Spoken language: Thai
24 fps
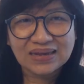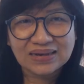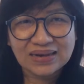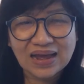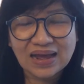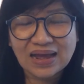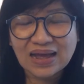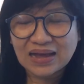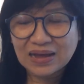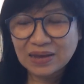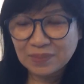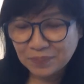
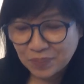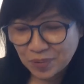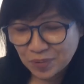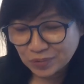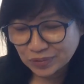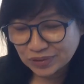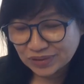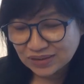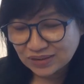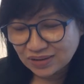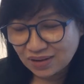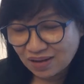นะคะ กระปุก
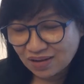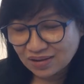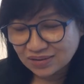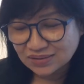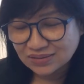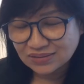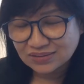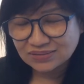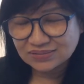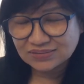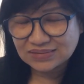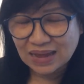หนึ่งหลอด
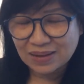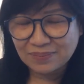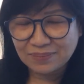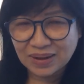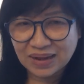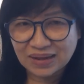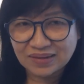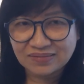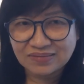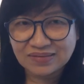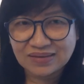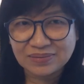หนึ่งสาม
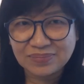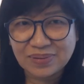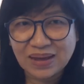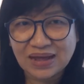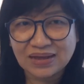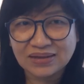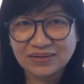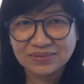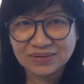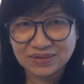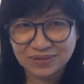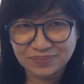พันสี่พั
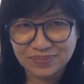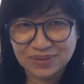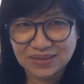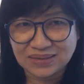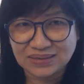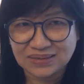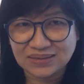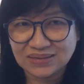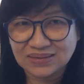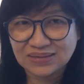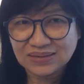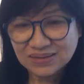นหนึ่งห
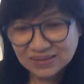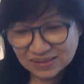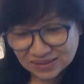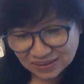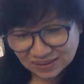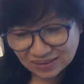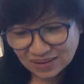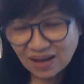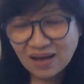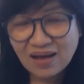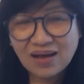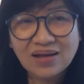มื่น
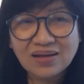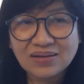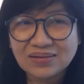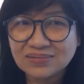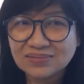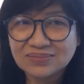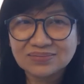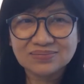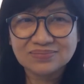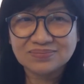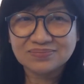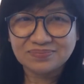ก็
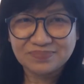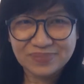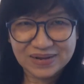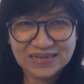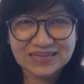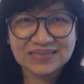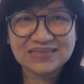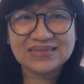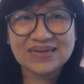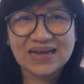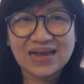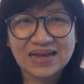เปลี่
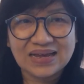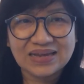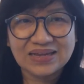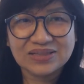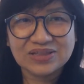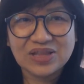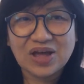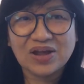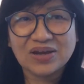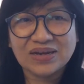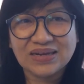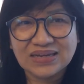ยนใจ
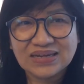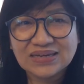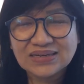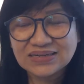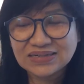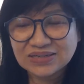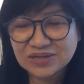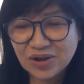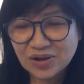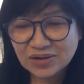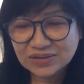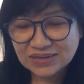ตอนนี้คื
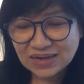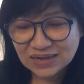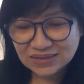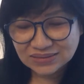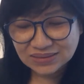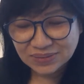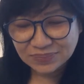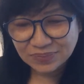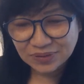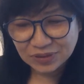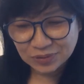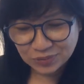อนอกจาก
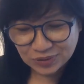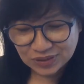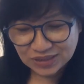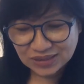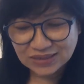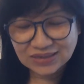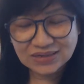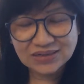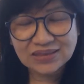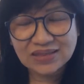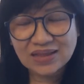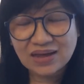จะผิวดี
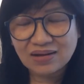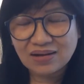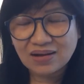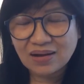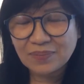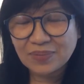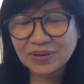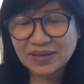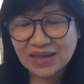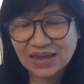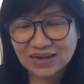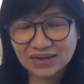ขึ้นแล้วก็
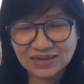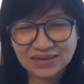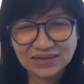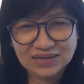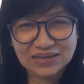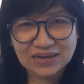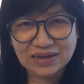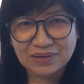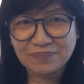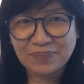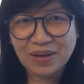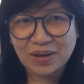ประหยัดเงิน
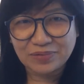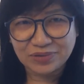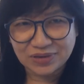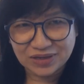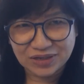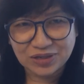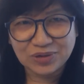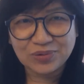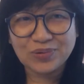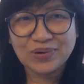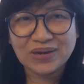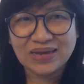ในกระเป๋าเย
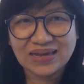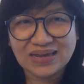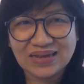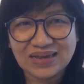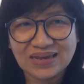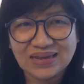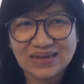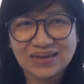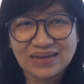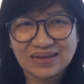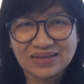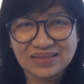อะด้วย
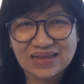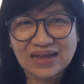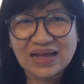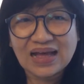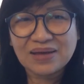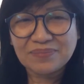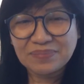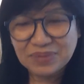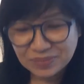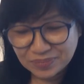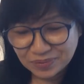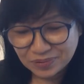นะคะ
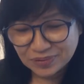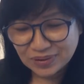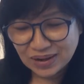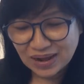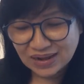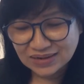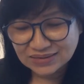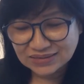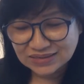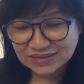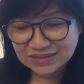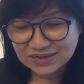เป็นผล
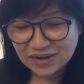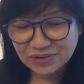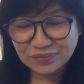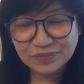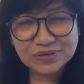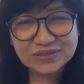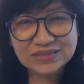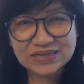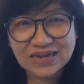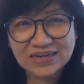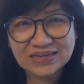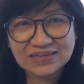งานที่นัก
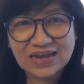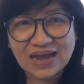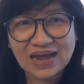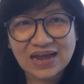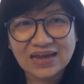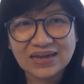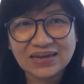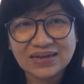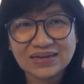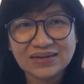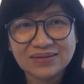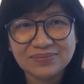วิจัยไท
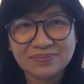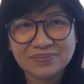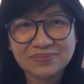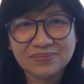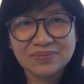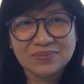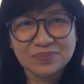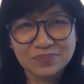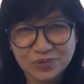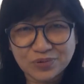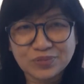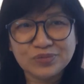ย
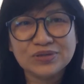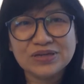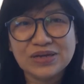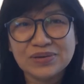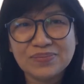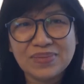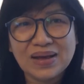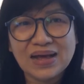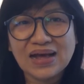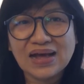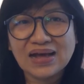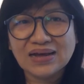ภูมิใจ
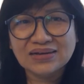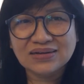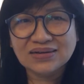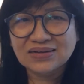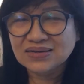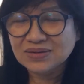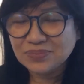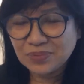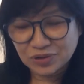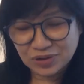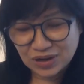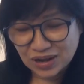มากก็
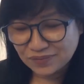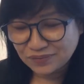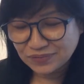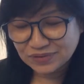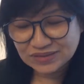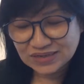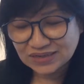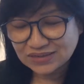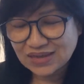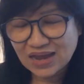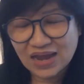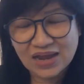คือผลงานวิ
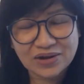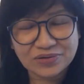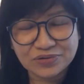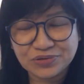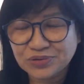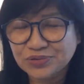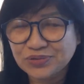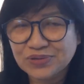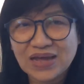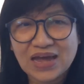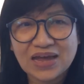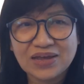จัยไทยเรา
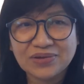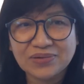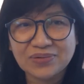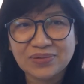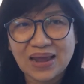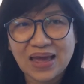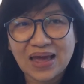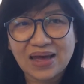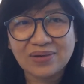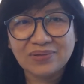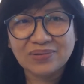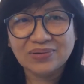ช่วยได้อยู่
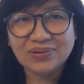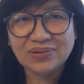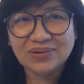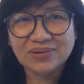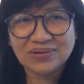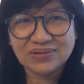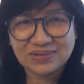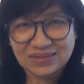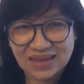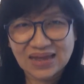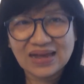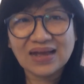แล้ว
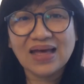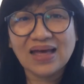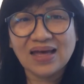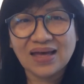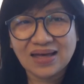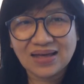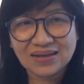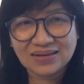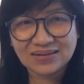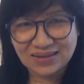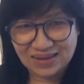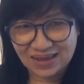นะคะ
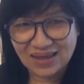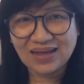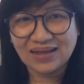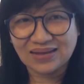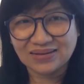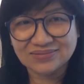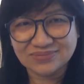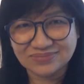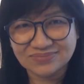ค่ะ